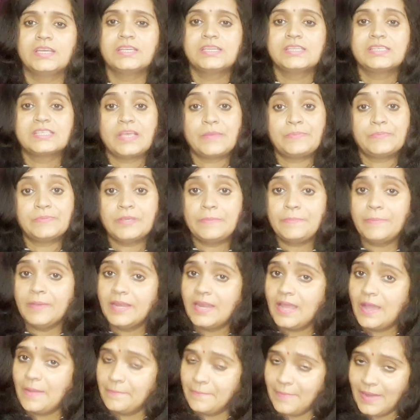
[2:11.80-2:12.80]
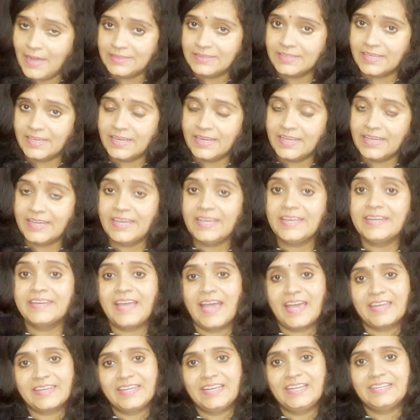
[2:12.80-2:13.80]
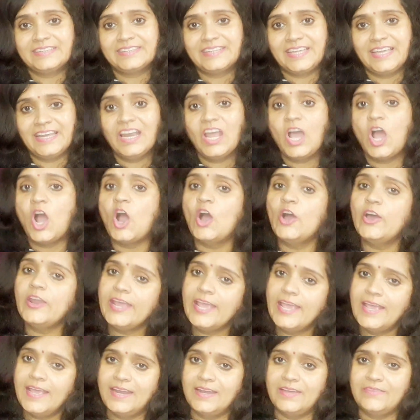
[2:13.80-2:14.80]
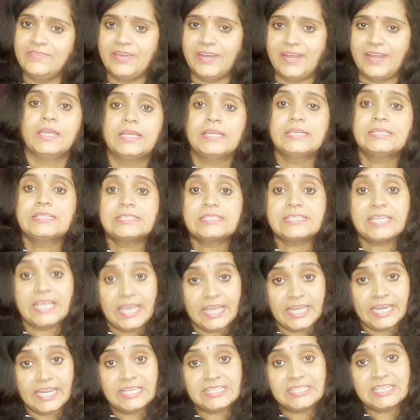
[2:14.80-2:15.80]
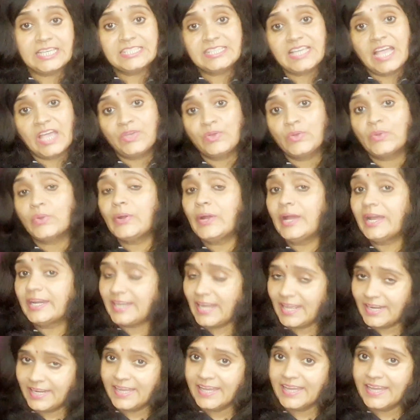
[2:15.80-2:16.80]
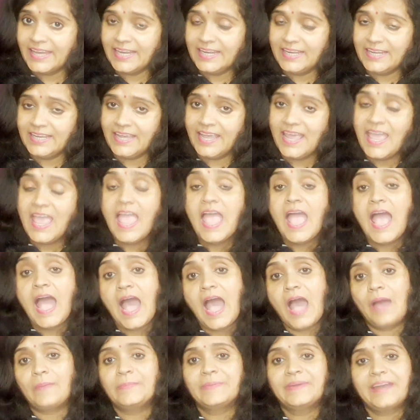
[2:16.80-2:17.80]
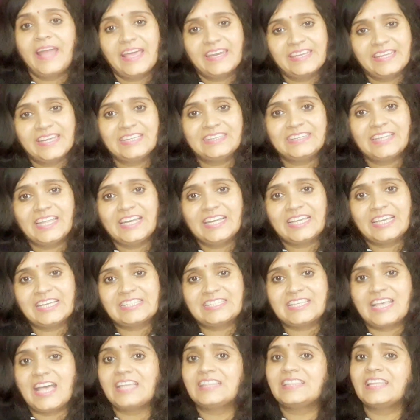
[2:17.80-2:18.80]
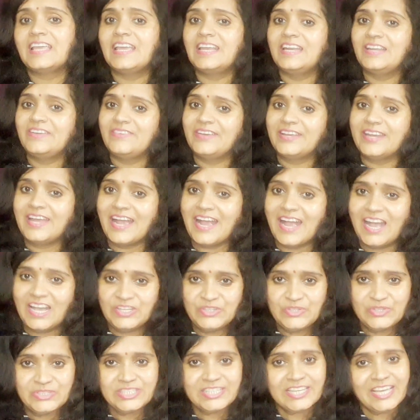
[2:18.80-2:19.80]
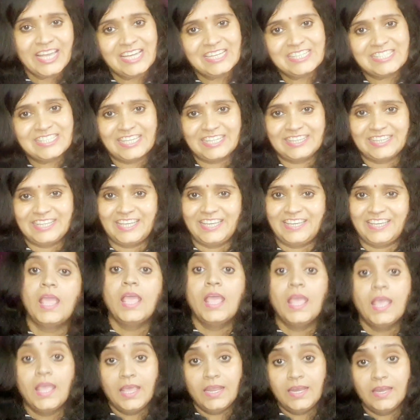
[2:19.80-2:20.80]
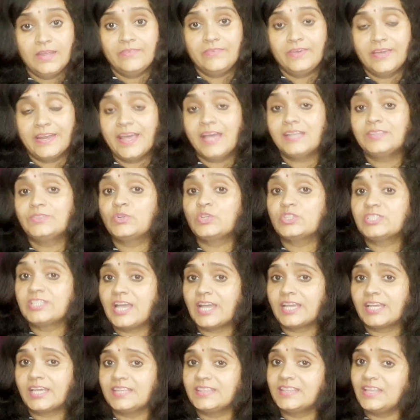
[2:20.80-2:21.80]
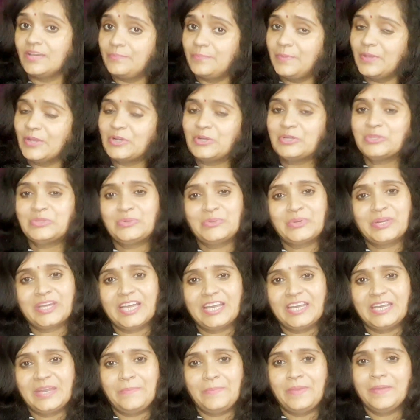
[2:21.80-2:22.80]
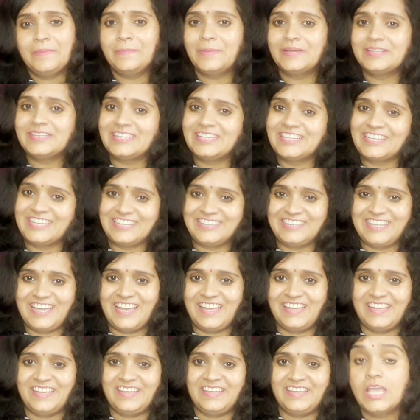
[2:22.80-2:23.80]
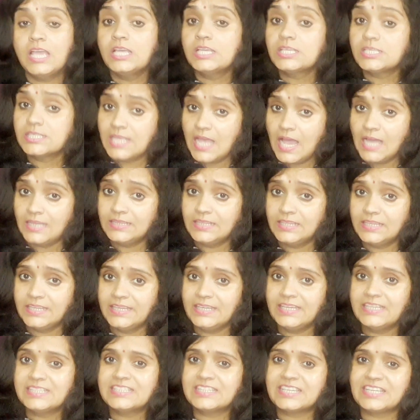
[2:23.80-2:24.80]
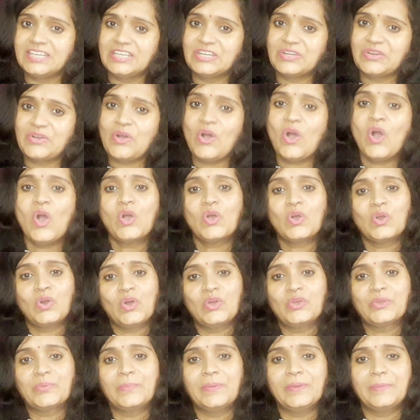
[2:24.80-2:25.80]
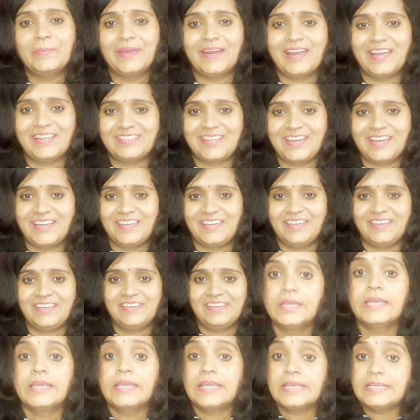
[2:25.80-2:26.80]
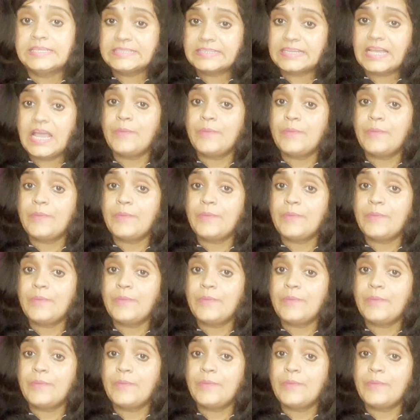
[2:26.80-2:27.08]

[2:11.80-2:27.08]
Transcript: सबसे पहले हम बात करेंगे नारियल तेल और एलोवेरा चेहरे से झाइयों को हटाने के लिए आप नारियल तेल के साथ एलोवेरा का यूज कर सकते हैं एलोवेरा त्वचा के धब्बे को दूर करने में मदद करता है साथ ही स्किन को ग्लोइंग भी बनाता है इसका